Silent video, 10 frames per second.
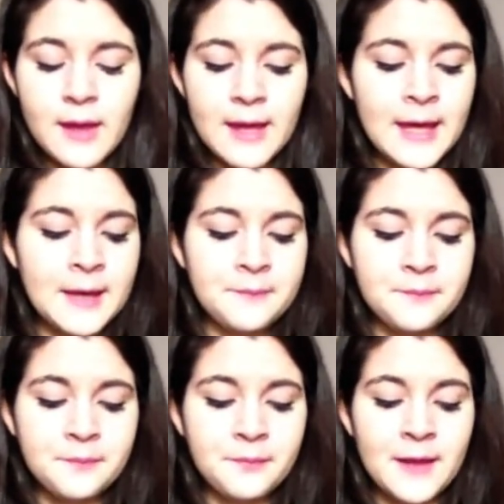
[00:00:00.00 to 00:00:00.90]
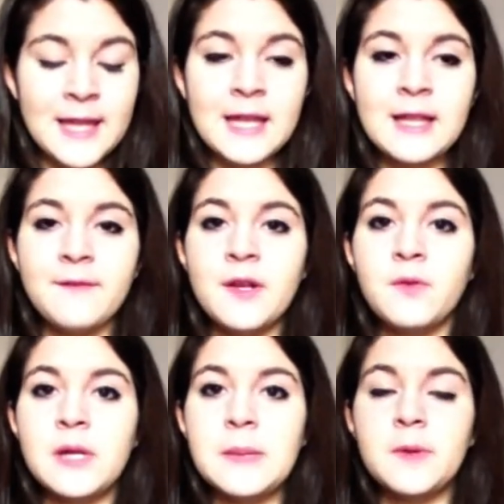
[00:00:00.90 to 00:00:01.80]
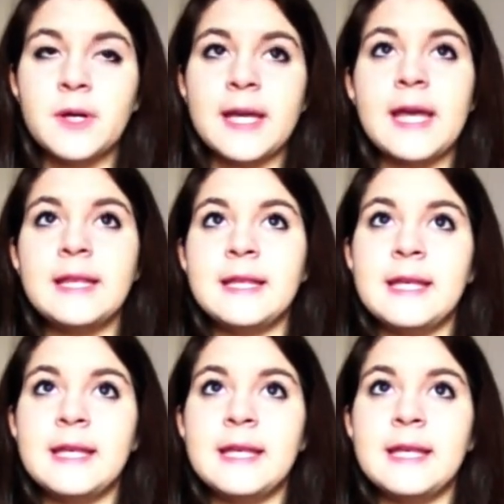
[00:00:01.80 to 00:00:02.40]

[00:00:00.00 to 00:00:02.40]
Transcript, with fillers: Ehm, ed è davvero un libro che